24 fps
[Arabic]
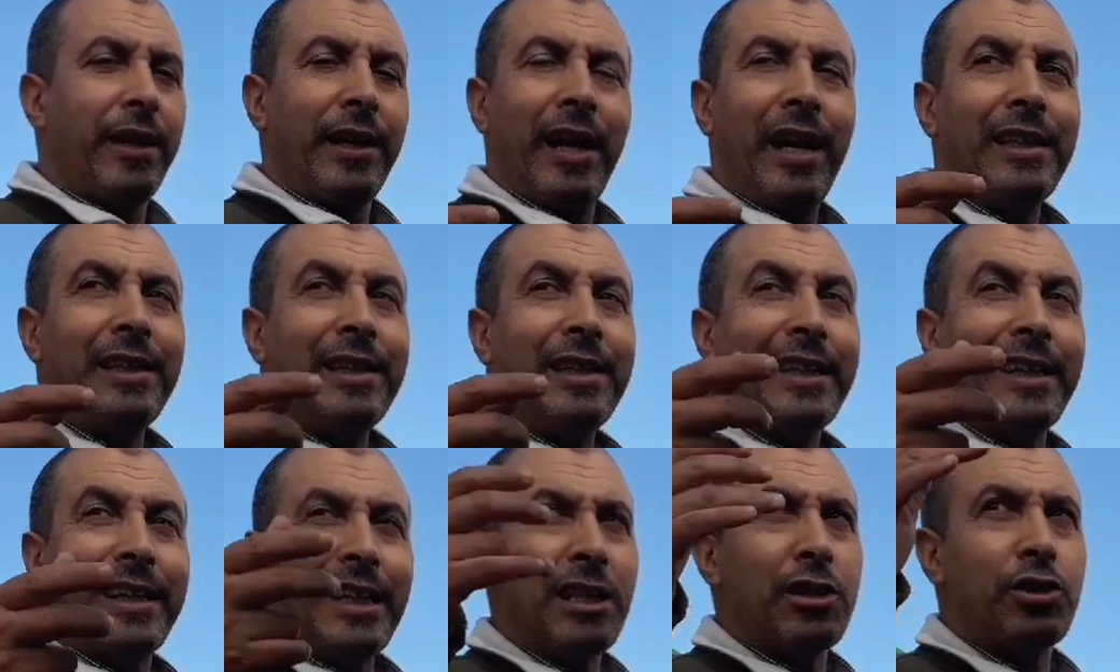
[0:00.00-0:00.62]

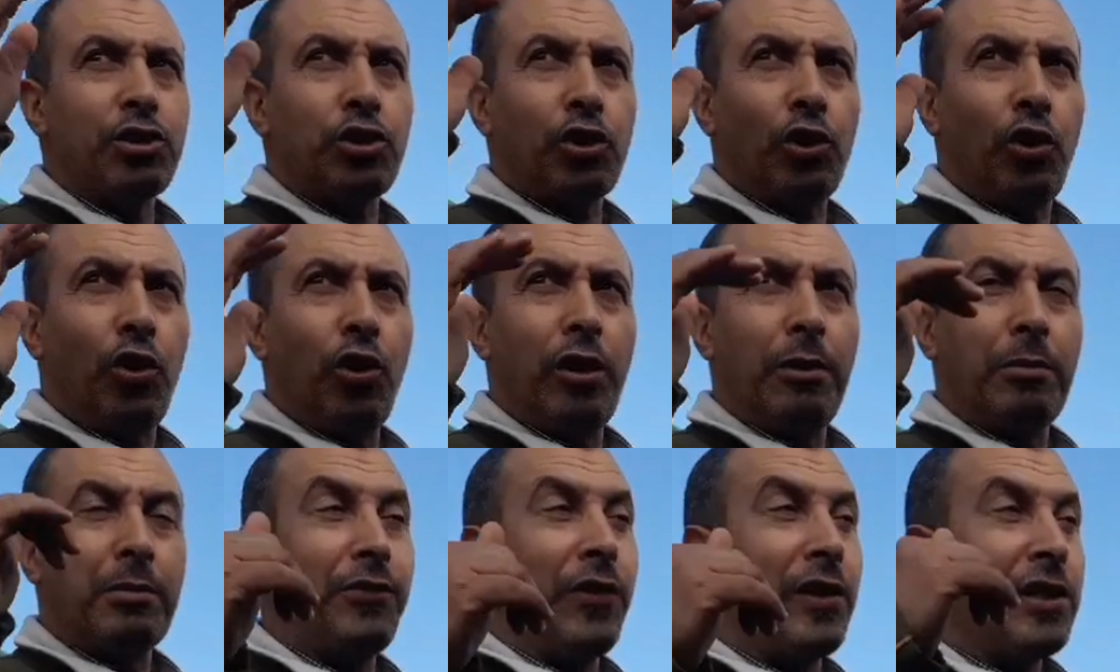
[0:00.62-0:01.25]
هذيك غير
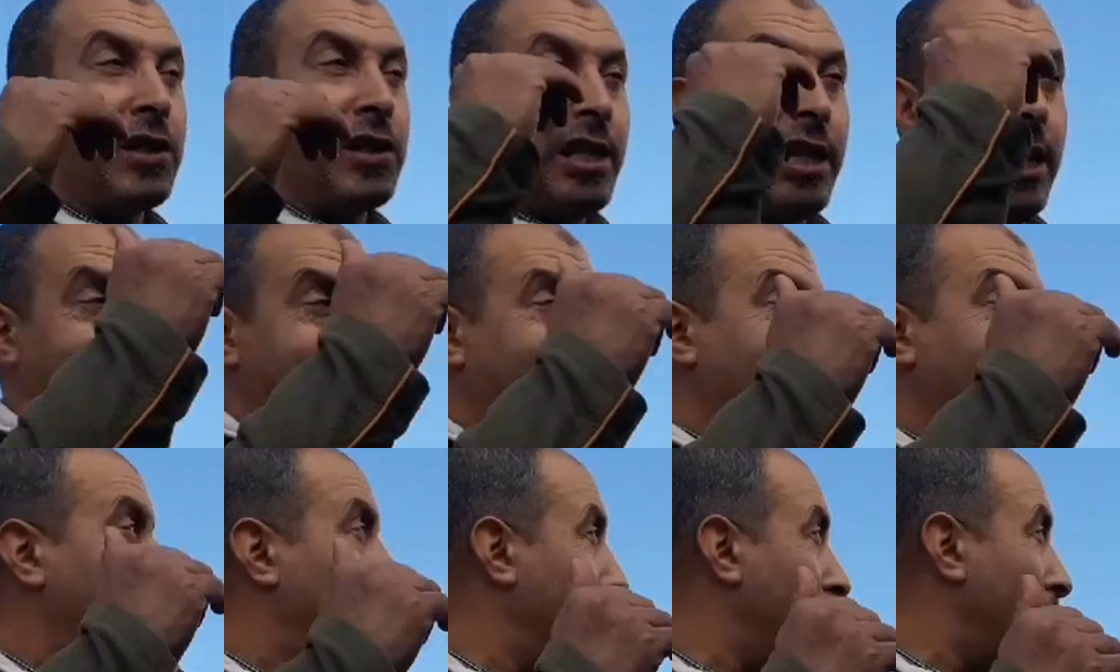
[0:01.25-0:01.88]
تقلبت فاش لحت
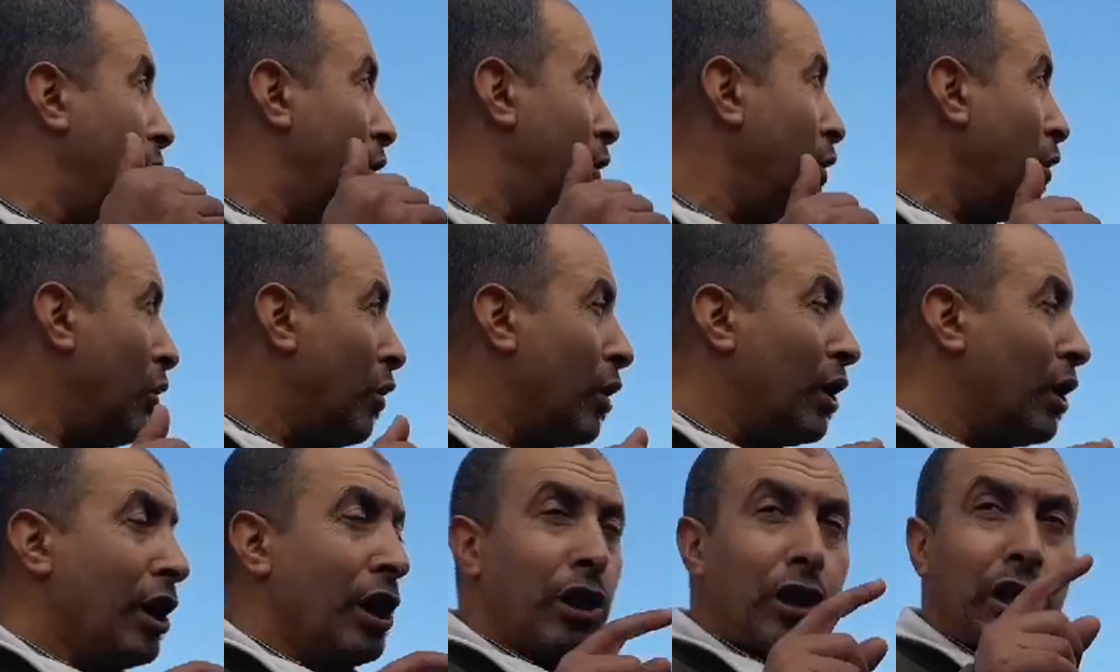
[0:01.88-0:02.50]
الفيديو
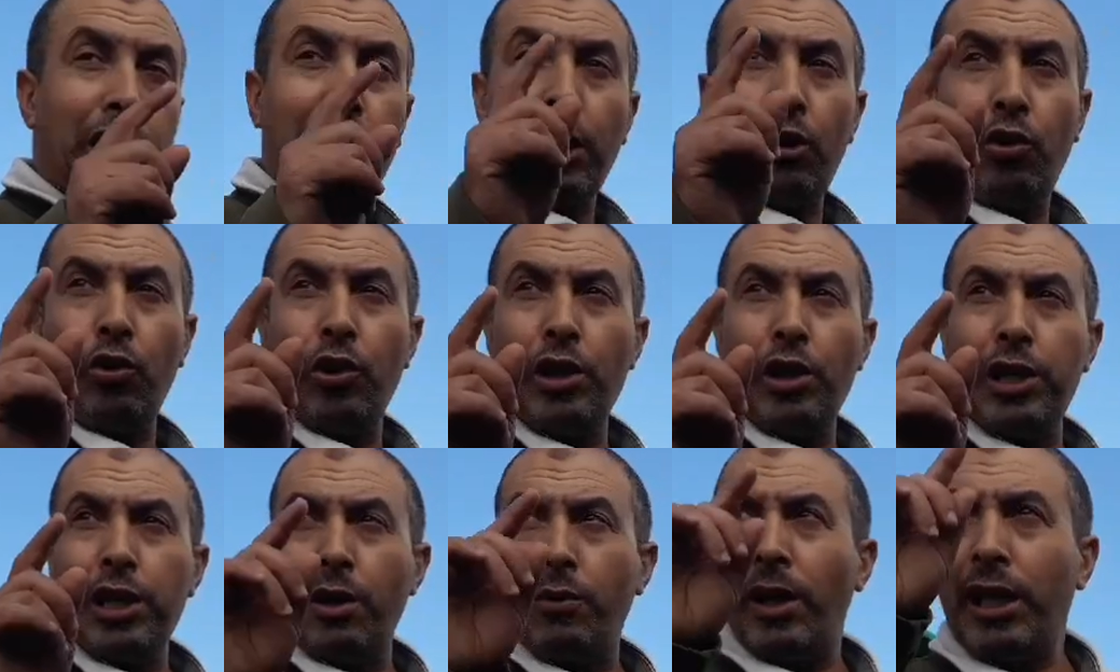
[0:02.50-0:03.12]
طلعوا
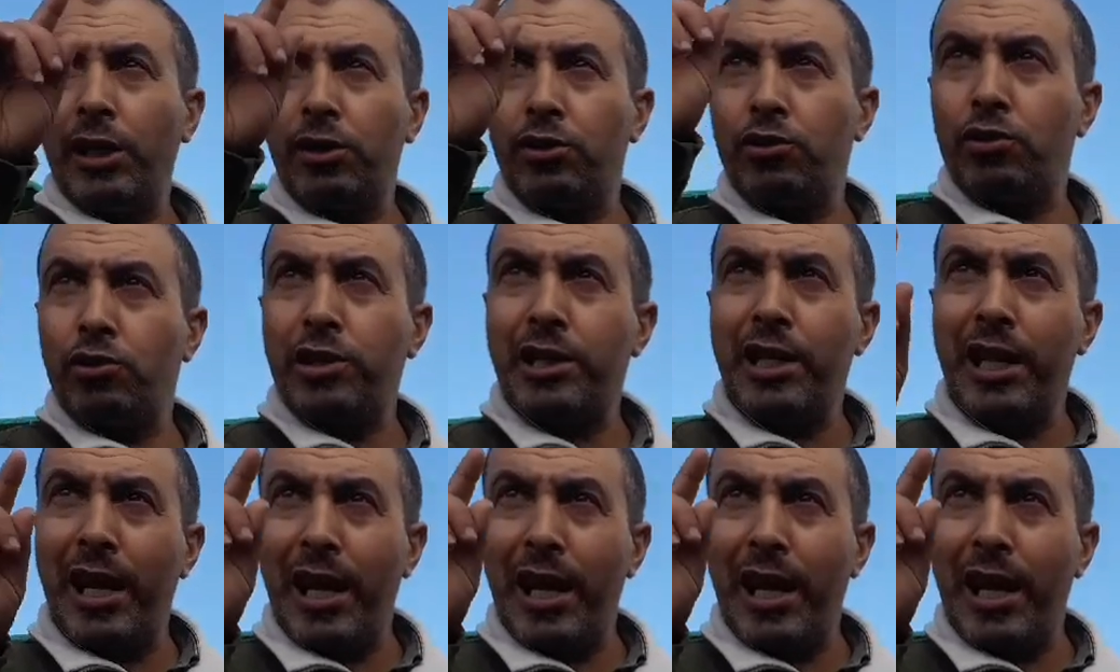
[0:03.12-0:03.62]
لي واحد جوج